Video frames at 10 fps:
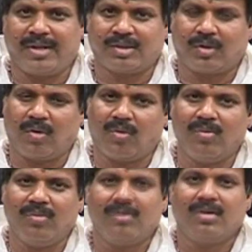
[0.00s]

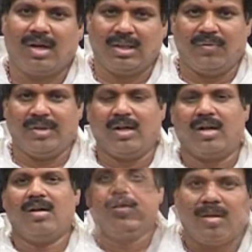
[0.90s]
ప్రేక్షకులకు
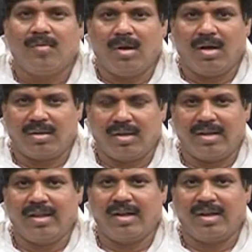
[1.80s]
అదేవిధంగా మా
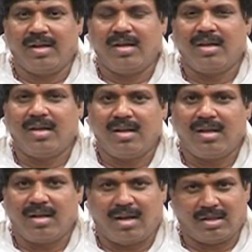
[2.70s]
గిరిదారి
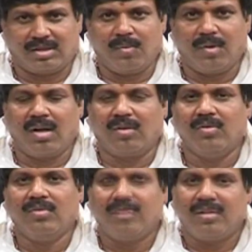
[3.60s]
కస్టమర్లకు
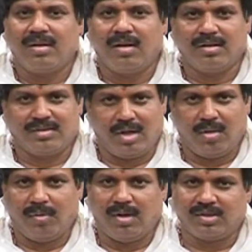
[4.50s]
నా
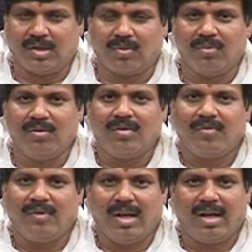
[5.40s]
శ్రేయోభిలాషలకు
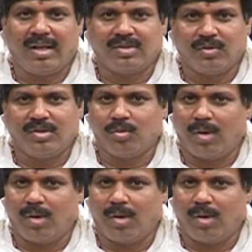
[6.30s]
వినాయక చవితి